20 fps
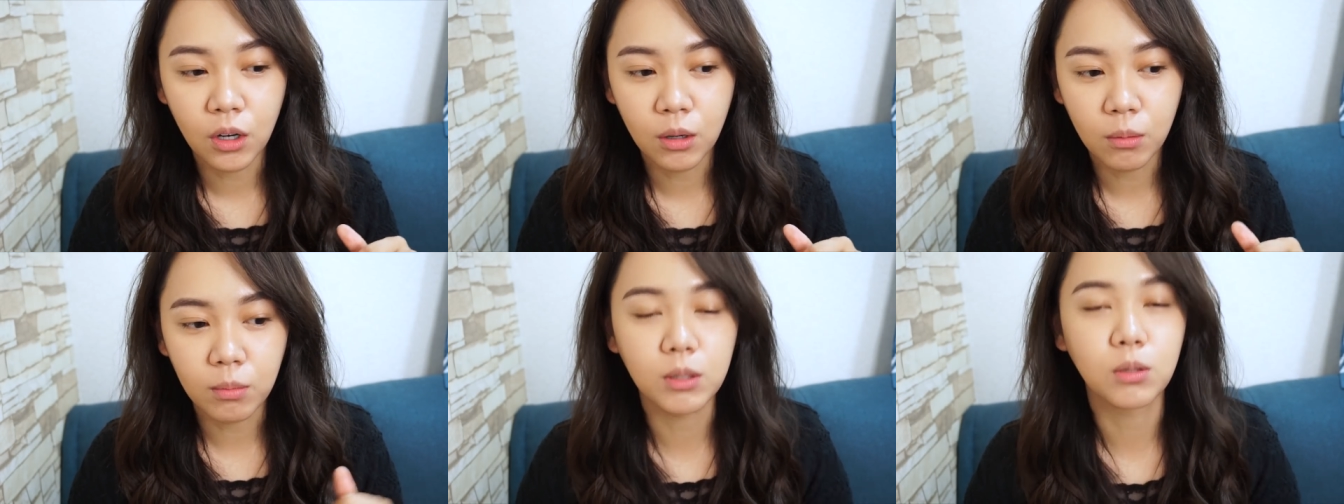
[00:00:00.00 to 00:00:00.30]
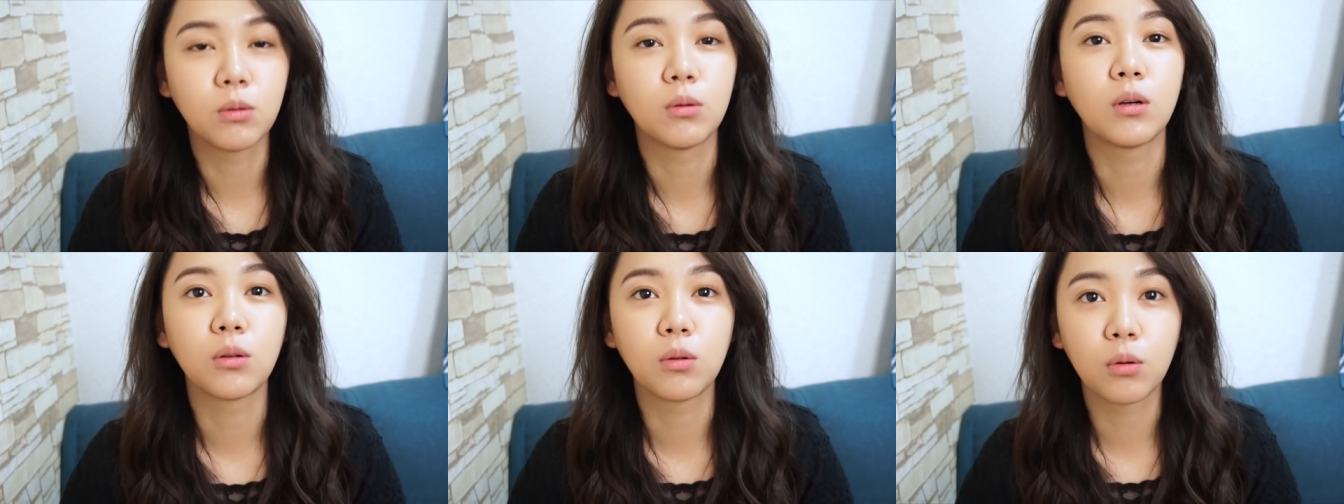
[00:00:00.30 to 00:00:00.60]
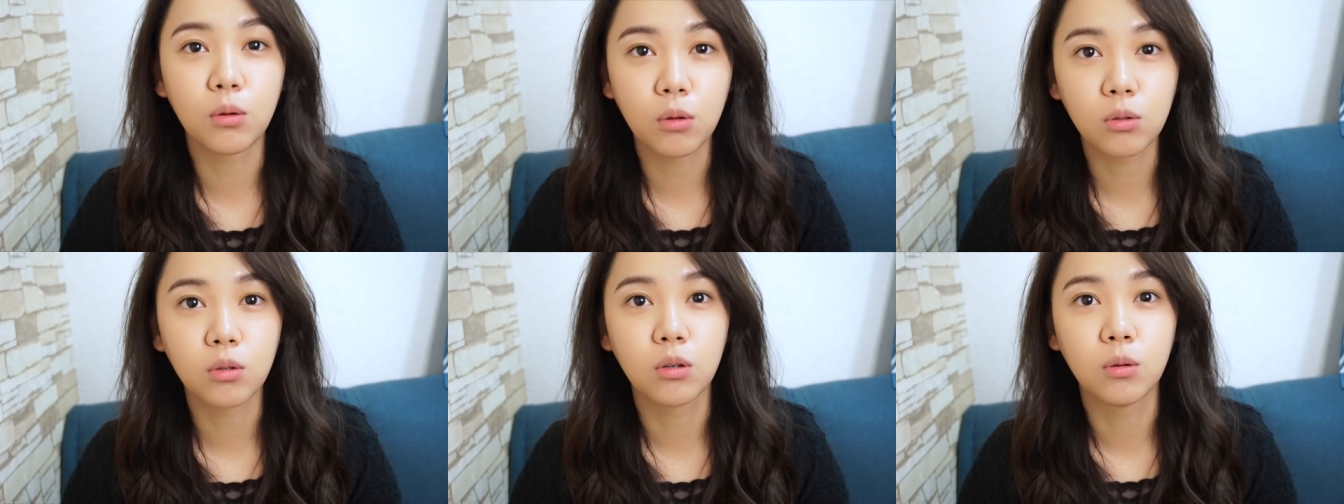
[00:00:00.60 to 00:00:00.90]
う、まあ、動画
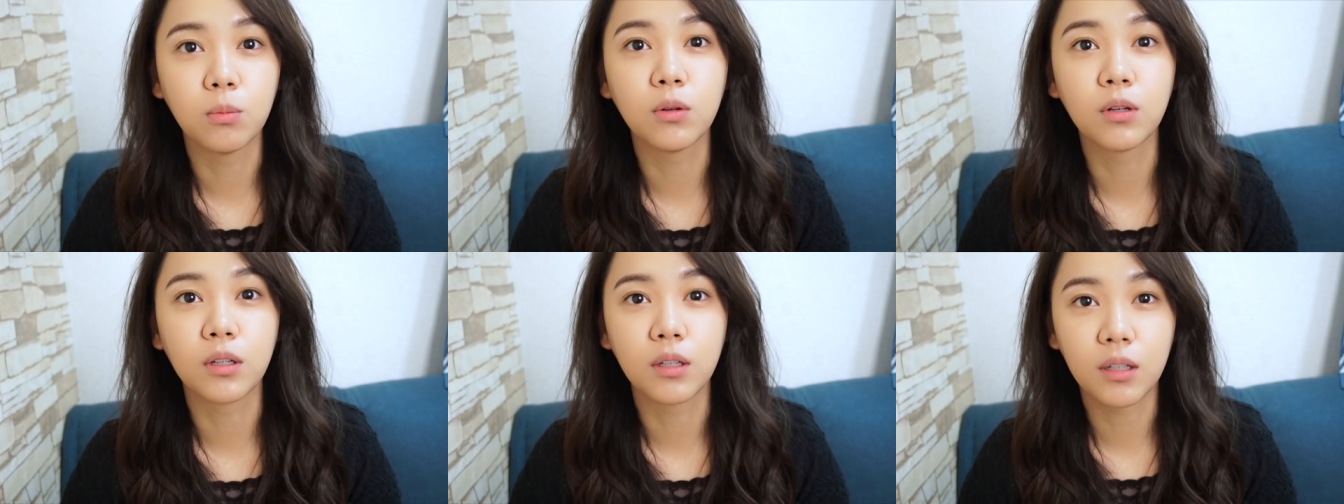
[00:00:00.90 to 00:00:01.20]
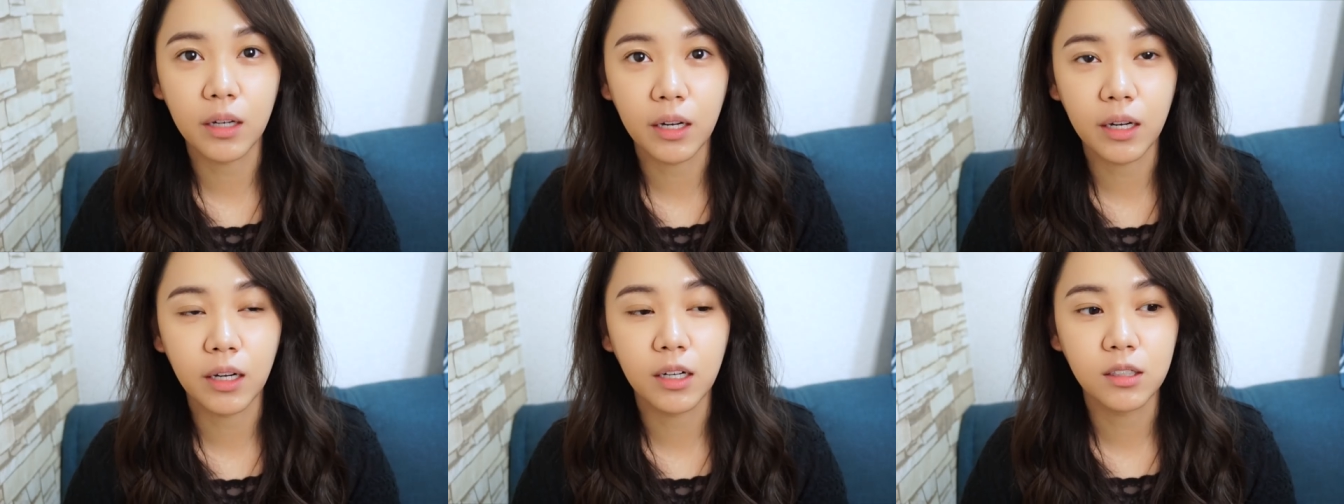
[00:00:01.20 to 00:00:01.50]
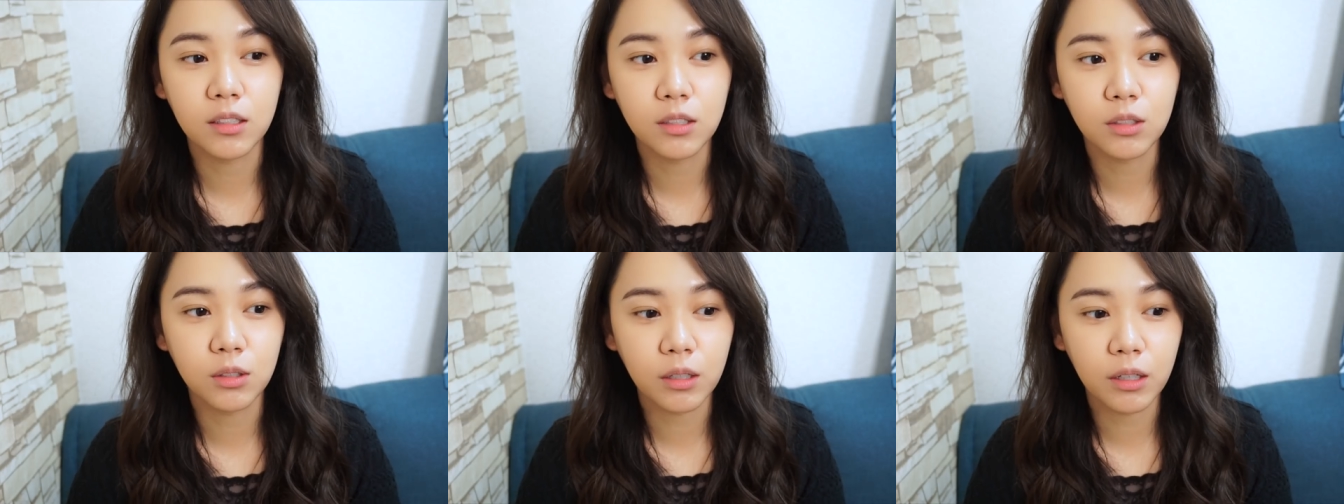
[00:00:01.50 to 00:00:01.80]
撮ろうと思っ
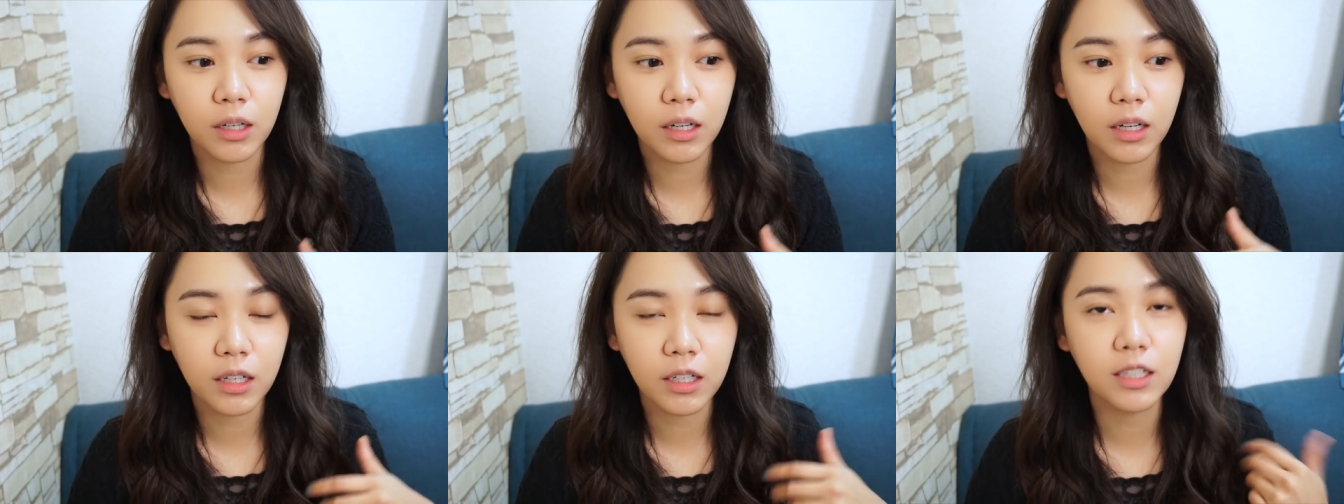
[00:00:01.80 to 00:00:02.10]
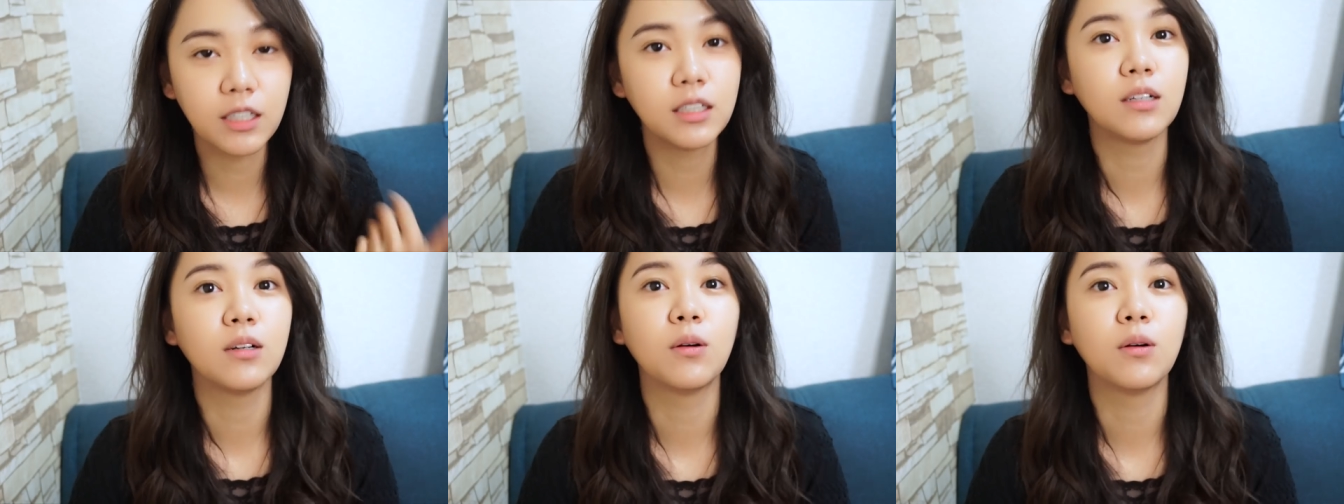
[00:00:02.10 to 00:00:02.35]
て、それが